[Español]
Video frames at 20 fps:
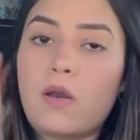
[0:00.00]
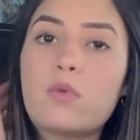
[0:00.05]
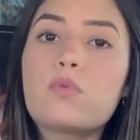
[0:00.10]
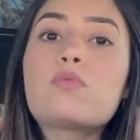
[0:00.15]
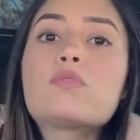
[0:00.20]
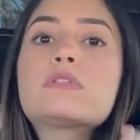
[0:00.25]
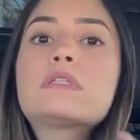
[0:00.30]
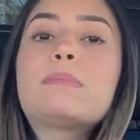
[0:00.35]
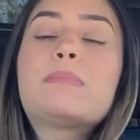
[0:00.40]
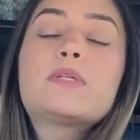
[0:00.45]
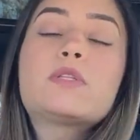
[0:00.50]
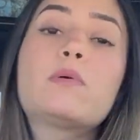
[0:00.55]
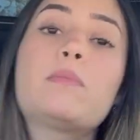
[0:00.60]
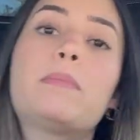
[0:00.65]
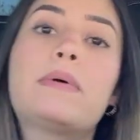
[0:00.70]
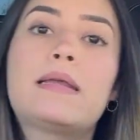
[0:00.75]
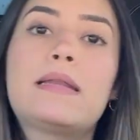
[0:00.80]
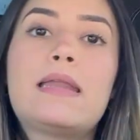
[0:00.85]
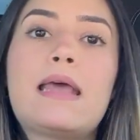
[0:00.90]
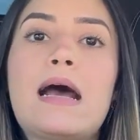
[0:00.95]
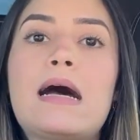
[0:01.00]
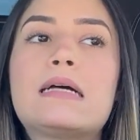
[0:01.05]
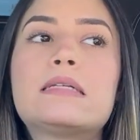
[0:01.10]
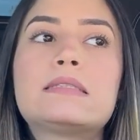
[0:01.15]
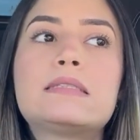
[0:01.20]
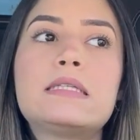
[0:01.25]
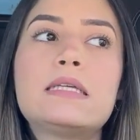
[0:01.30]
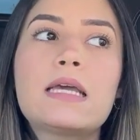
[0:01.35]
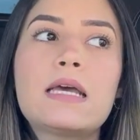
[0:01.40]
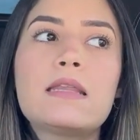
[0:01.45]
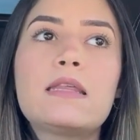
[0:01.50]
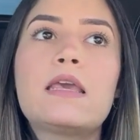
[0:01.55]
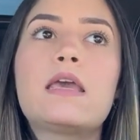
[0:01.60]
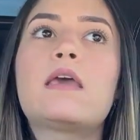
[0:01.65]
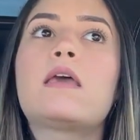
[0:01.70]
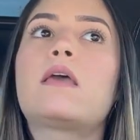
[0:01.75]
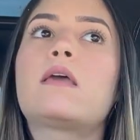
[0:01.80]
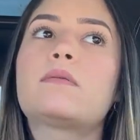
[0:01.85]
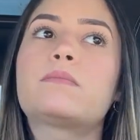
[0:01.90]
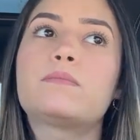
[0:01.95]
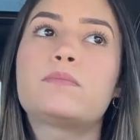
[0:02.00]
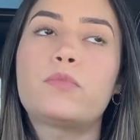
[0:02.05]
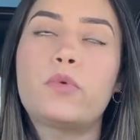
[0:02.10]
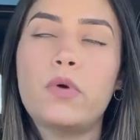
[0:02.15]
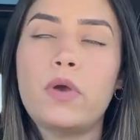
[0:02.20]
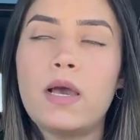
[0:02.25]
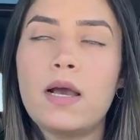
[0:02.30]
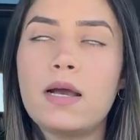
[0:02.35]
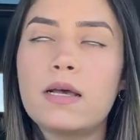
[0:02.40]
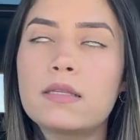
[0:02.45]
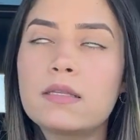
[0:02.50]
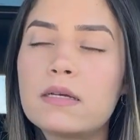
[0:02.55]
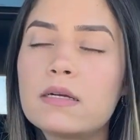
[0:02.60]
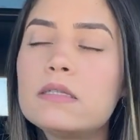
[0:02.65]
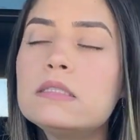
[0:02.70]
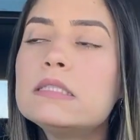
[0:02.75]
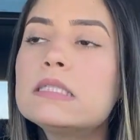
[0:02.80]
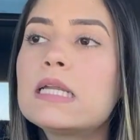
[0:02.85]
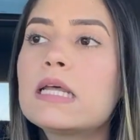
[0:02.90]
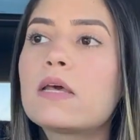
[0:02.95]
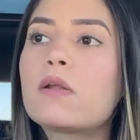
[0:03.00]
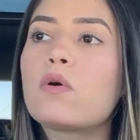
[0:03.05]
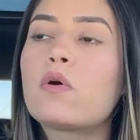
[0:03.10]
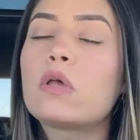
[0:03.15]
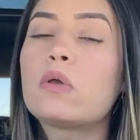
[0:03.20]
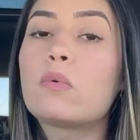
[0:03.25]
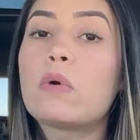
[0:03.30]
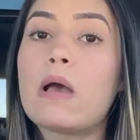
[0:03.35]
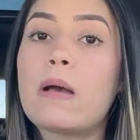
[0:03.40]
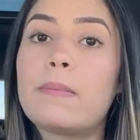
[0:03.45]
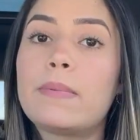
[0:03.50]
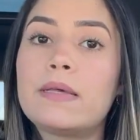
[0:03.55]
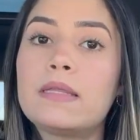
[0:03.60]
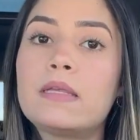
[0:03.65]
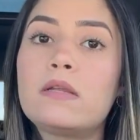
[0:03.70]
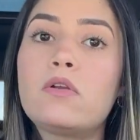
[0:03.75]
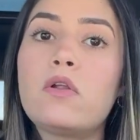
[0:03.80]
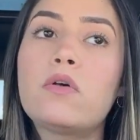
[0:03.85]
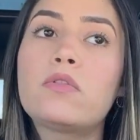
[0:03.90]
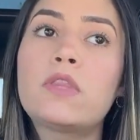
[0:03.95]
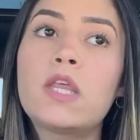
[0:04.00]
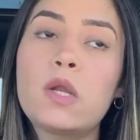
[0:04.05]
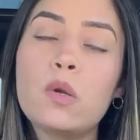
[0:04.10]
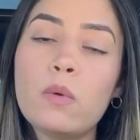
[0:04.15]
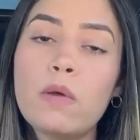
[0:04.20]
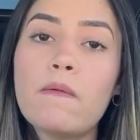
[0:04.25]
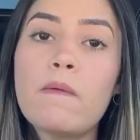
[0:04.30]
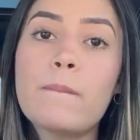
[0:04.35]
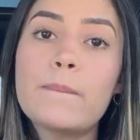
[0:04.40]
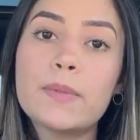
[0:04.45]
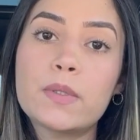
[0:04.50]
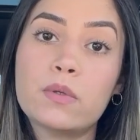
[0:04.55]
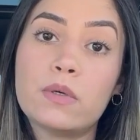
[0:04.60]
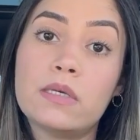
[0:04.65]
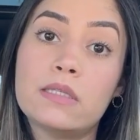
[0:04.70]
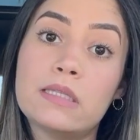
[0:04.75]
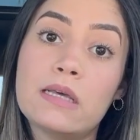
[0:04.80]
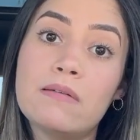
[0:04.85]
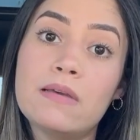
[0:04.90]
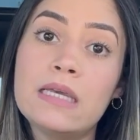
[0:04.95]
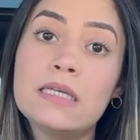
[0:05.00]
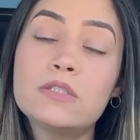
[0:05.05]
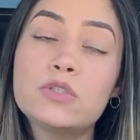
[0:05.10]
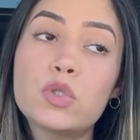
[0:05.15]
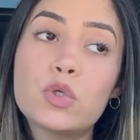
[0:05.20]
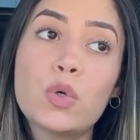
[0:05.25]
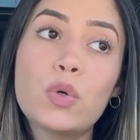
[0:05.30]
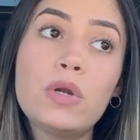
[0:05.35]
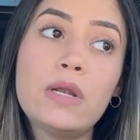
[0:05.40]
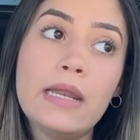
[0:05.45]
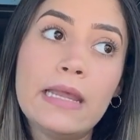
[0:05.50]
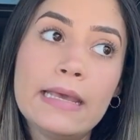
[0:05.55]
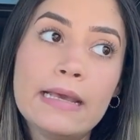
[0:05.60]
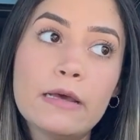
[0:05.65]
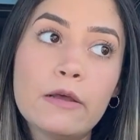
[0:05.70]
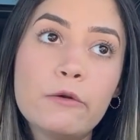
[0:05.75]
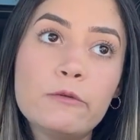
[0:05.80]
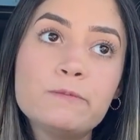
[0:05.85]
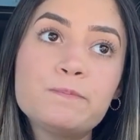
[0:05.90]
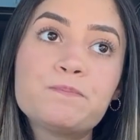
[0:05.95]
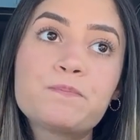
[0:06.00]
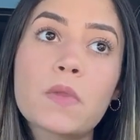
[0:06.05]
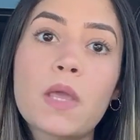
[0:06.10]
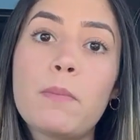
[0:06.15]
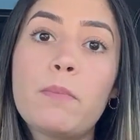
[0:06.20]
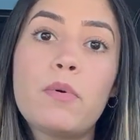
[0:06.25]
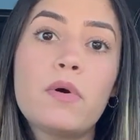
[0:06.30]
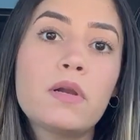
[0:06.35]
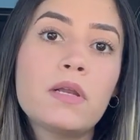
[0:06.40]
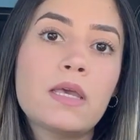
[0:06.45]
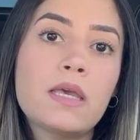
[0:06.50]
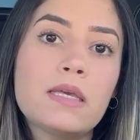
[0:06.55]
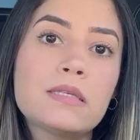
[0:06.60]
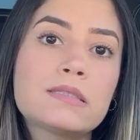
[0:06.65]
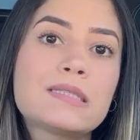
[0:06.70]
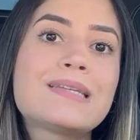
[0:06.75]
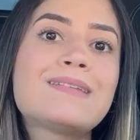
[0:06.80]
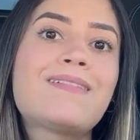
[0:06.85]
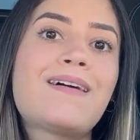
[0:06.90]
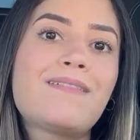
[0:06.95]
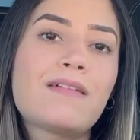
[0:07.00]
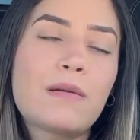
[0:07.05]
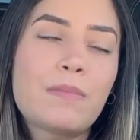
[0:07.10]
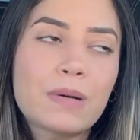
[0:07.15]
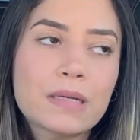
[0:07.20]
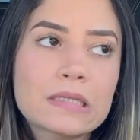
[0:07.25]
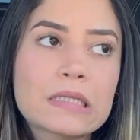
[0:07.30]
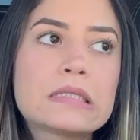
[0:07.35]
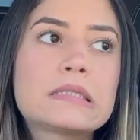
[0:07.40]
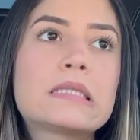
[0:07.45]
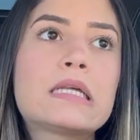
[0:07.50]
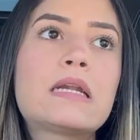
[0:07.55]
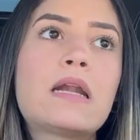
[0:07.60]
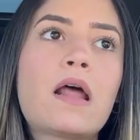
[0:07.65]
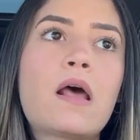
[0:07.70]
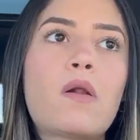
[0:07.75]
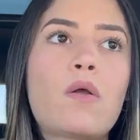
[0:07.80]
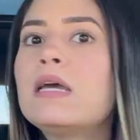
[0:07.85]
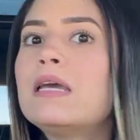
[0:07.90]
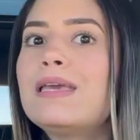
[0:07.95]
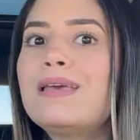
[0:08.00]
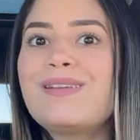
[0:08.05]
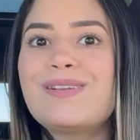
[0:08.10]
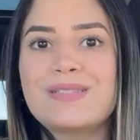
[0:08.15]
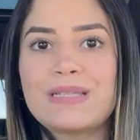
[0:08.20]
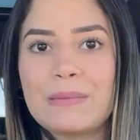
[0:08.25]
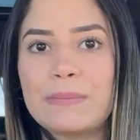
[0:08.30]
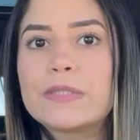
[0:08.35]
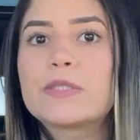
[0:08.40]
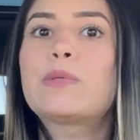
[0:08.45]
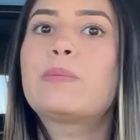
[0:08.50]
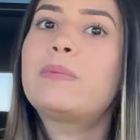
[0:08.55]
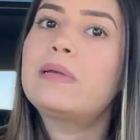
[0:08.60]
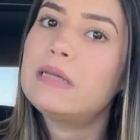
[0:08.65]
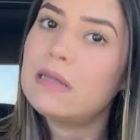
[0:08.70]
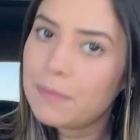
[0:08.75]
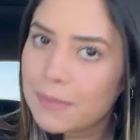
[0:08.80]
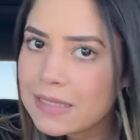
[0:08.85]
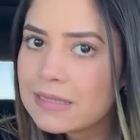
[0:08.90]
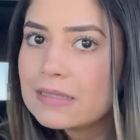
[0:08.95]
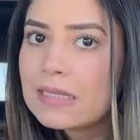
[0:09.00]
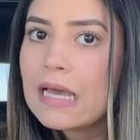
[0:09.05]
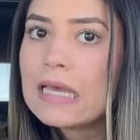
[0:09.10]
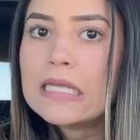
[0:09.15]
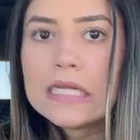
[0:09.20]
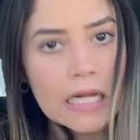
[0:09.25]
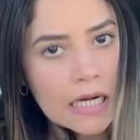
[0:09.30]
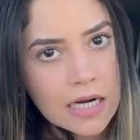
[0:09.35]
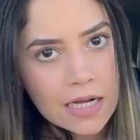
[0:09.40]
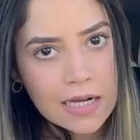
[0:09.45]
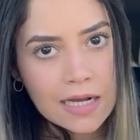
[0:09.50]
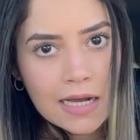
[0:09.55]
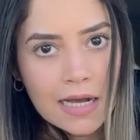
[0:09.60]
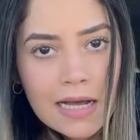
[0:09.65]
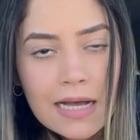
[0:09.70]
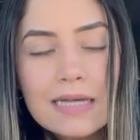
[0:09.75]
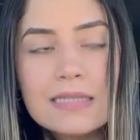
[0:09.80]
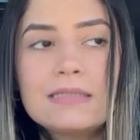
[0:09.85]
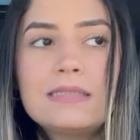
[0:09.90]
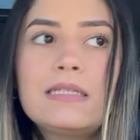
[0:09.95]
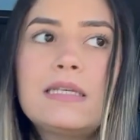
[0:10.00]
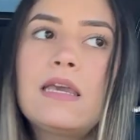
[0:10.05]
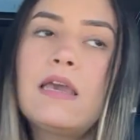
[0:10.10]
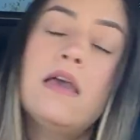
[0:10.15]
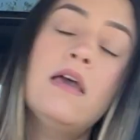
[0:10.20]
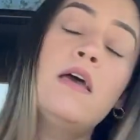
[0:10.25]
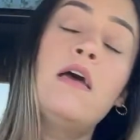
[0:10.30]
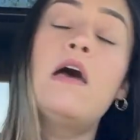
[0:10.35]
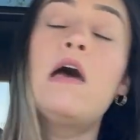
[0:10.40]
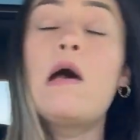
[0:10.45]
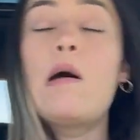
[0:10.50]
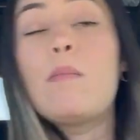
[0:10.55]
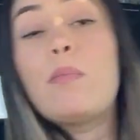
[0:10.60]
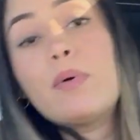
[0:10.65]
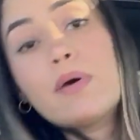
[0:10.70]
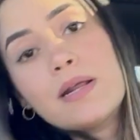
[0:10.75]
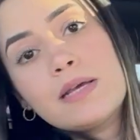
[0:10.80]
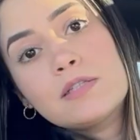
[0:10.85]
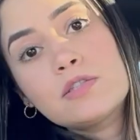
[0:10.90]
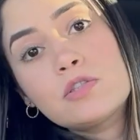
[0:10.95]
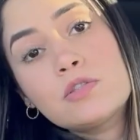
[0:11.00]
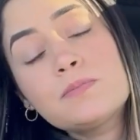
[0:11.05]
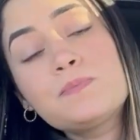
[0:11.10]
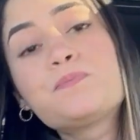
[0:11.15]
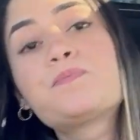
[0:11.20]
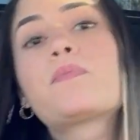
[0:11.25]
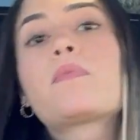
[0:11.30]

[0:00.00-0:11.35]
unos zapatos verdes, así que dije, voy a gastar el dinero y voy a pedirlos de nuevo, pero esta vez en tono negro porque se va a ver bastante raro y los zapatos verde menta y naranja así que por eso